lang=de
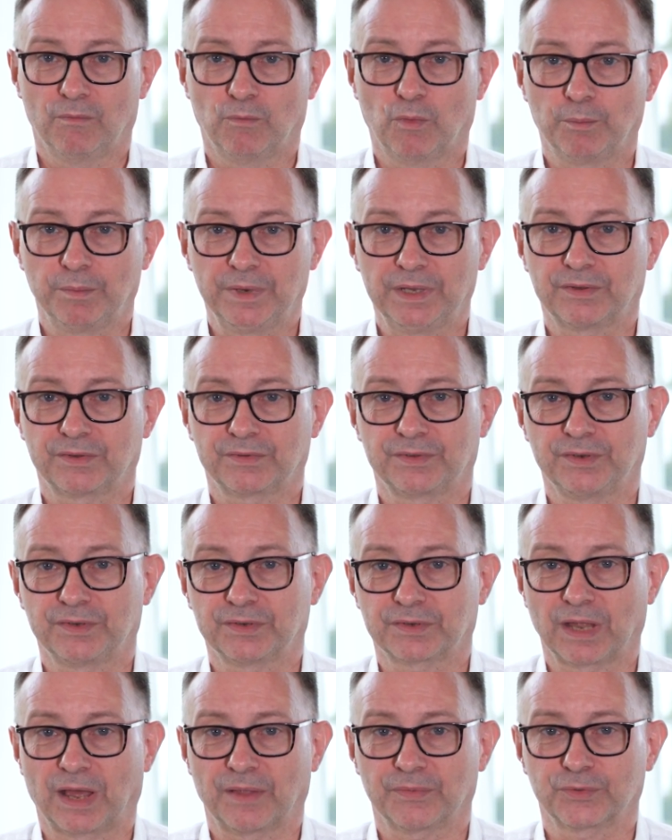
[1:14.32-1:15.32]
womit
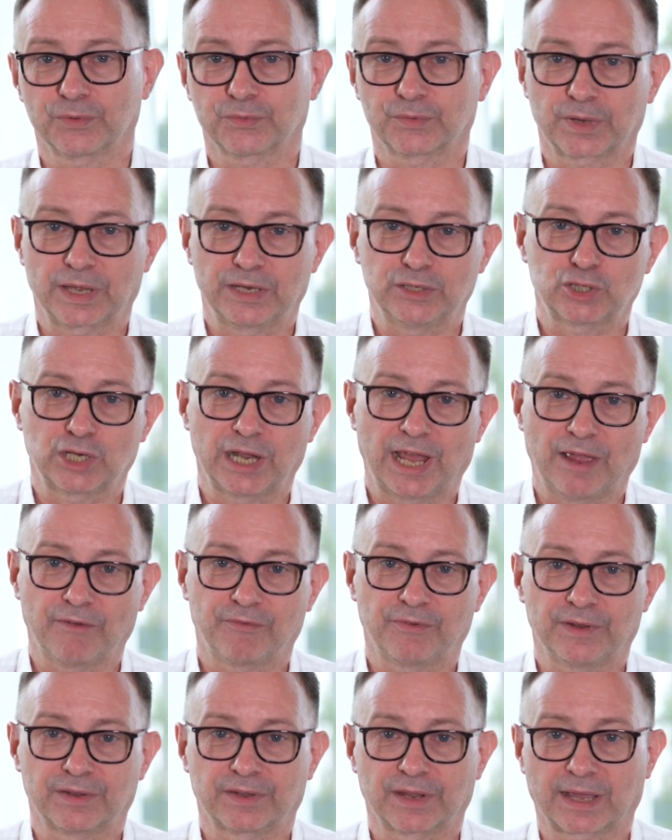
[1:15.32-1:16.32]
sich dann sozusagen ein
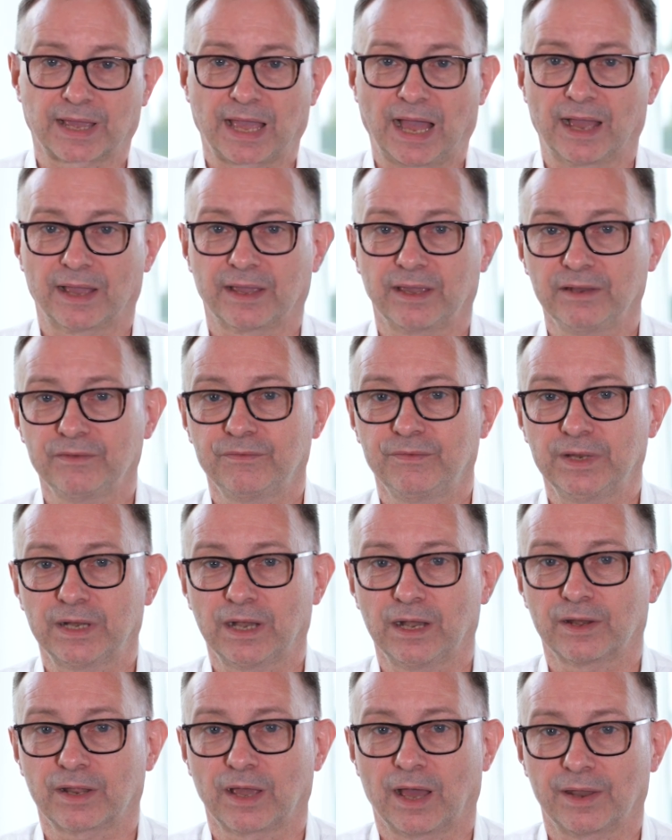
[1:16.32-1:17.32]
schleifender Gang
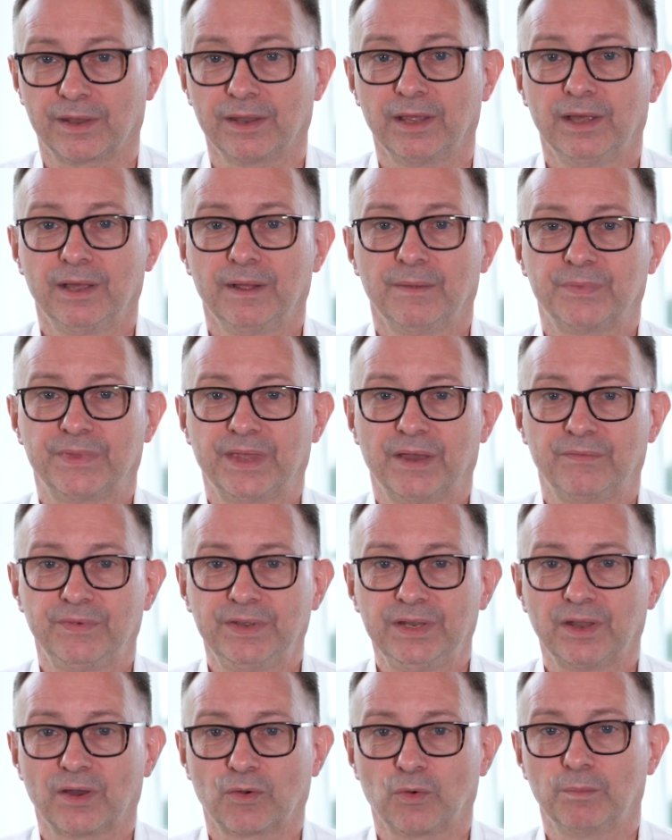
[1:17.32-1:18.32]
entwickeln kann, der
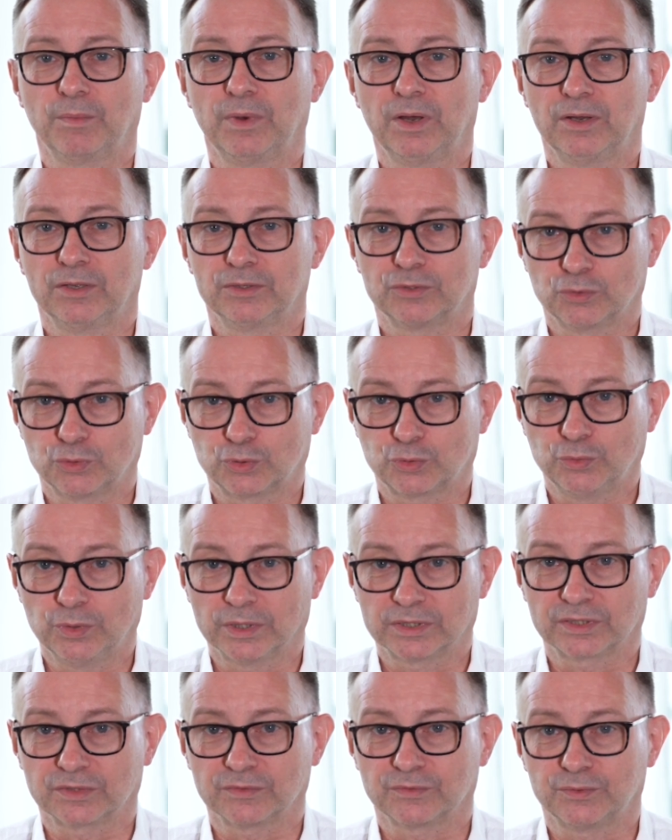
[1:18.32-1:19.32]
wiederum zu
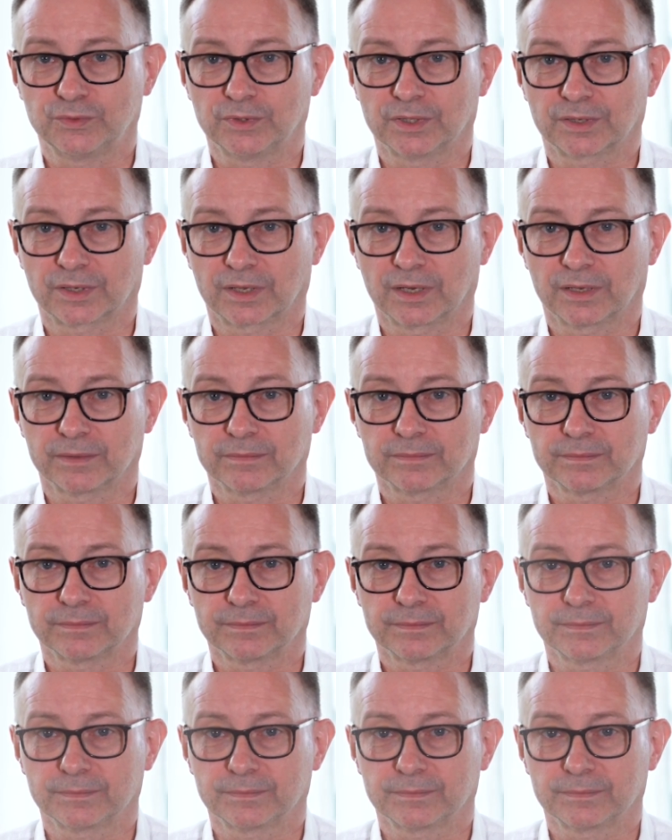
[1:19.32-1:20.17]
Stürzen führen kann.